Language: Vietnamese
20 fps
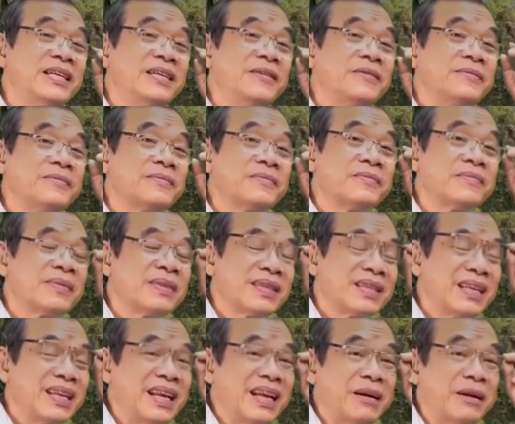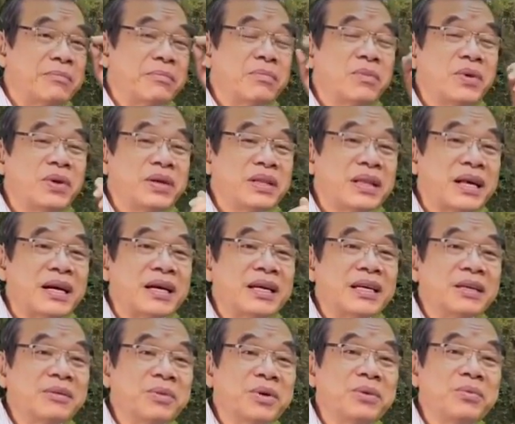Mà họ là người ngoại đạo, mà họ dám
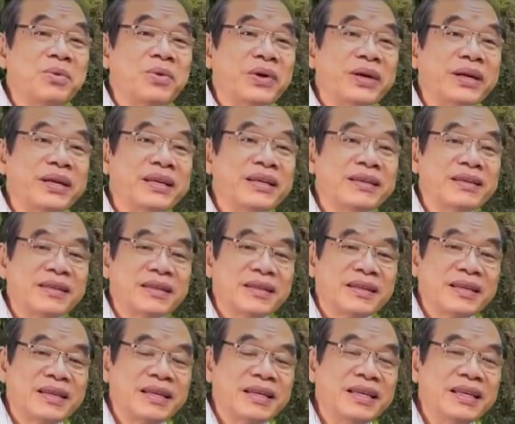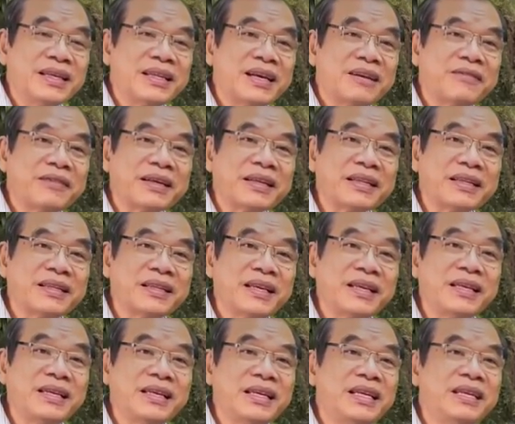tin, dám vượt
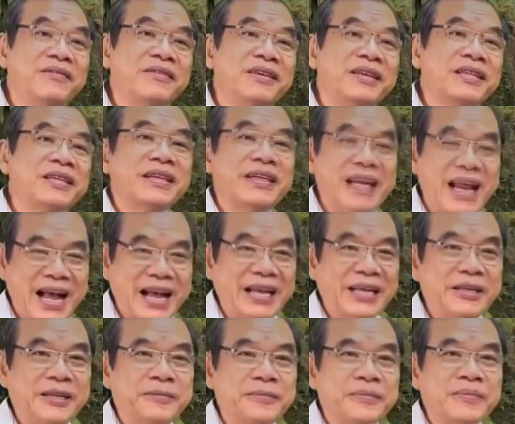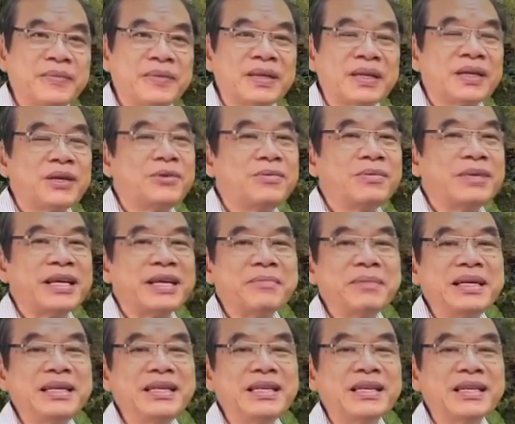qua cái khó khăn, cái thử
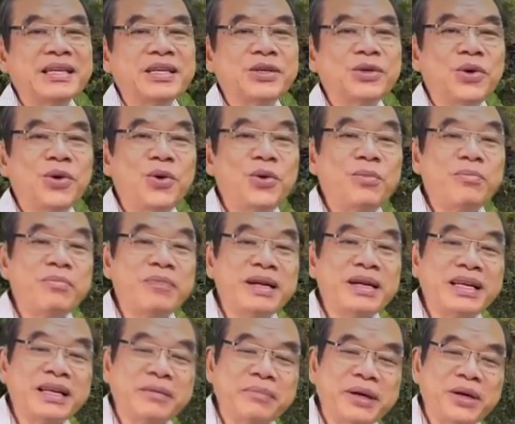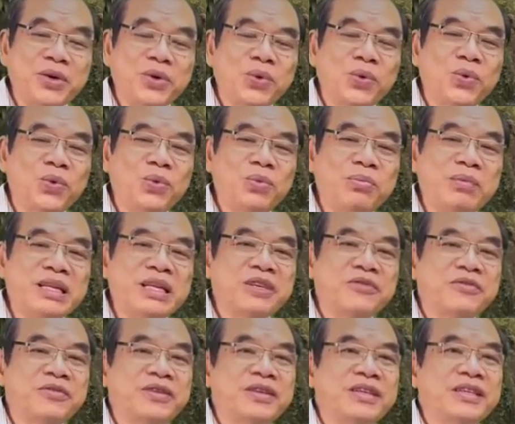thách như thế. Mà không những vậy mà
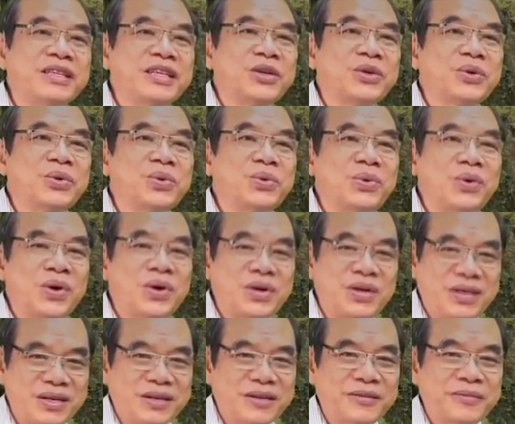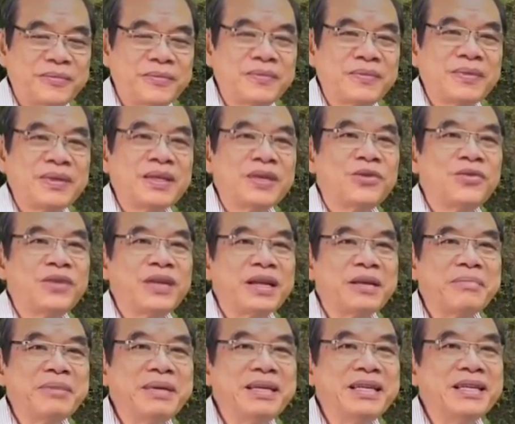còn xin học giáo lý để làm
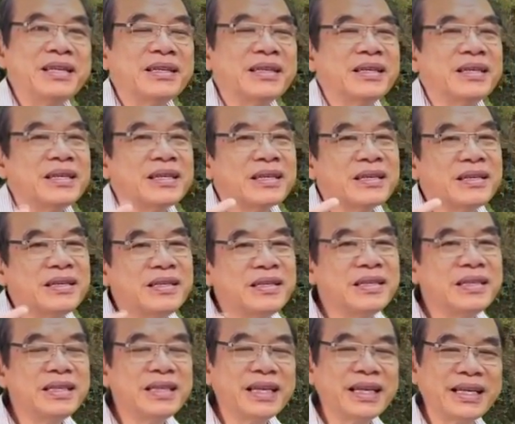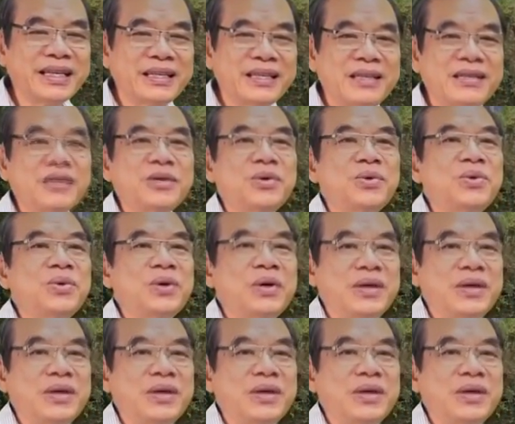được rửa tội làm con Chúa nữa.